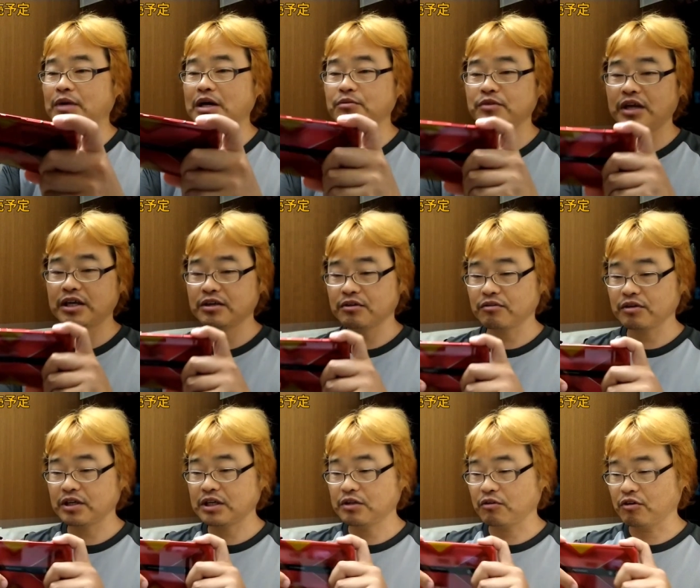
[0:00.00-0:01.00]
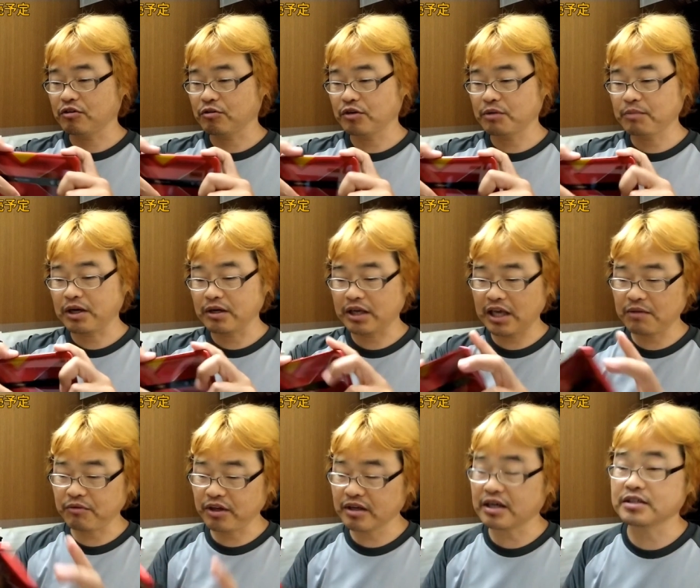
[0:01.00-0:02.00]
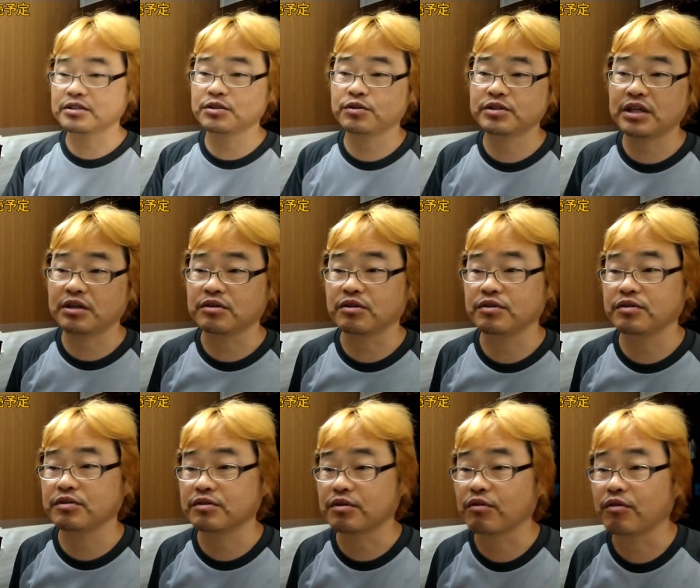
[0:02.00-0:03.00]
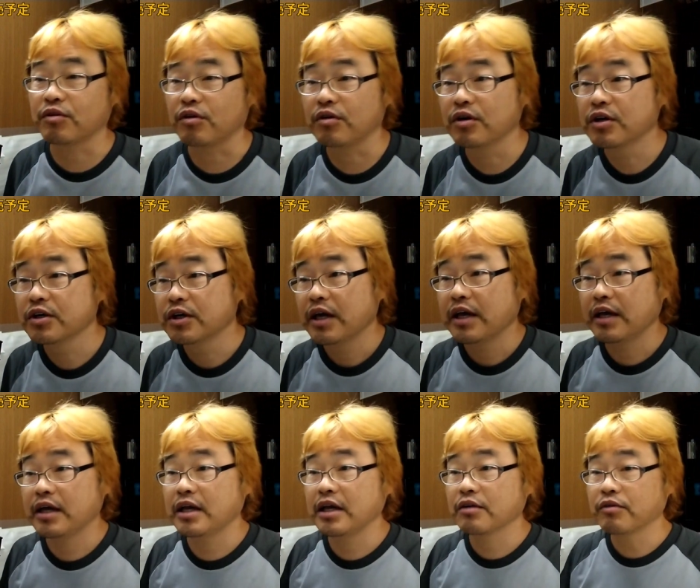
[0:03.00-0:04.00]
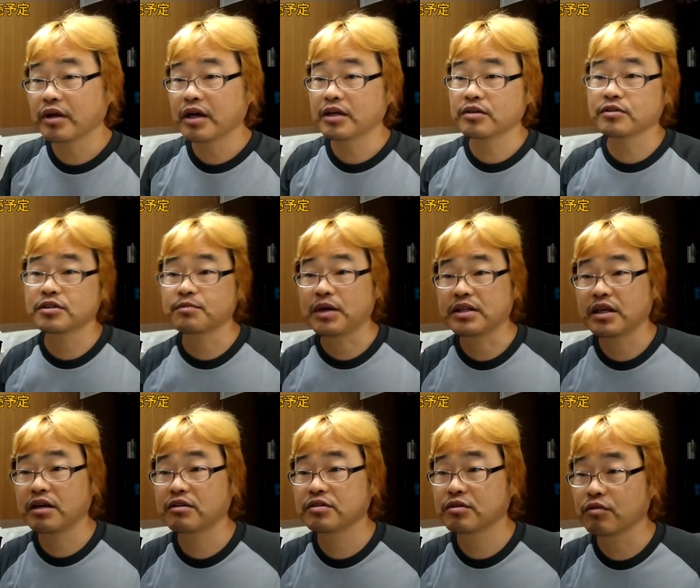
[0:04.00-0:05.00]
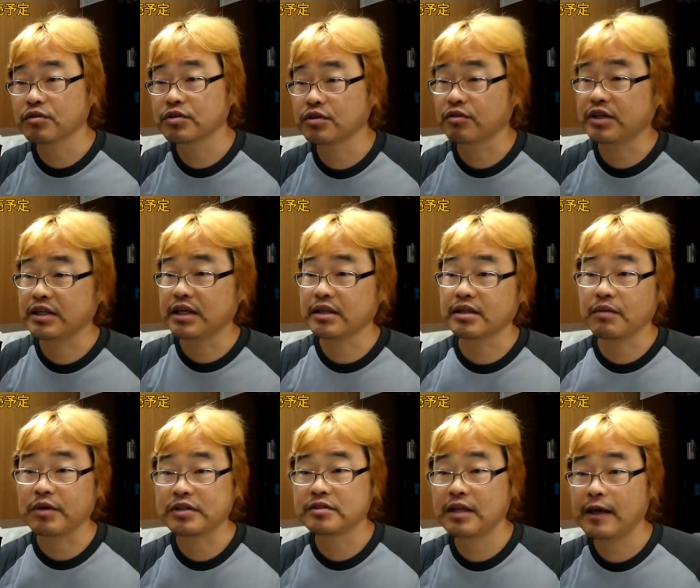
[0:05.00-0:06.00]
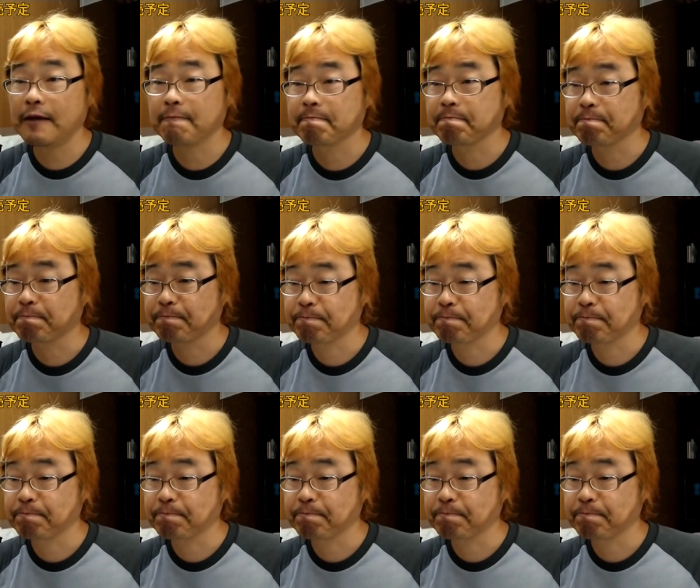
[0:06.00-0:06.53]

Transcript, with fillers: バイブレーションの機能をこれ、まあ、ゲームに活用しているというところ。えー、これが一つ、まあ、特徴になってますね。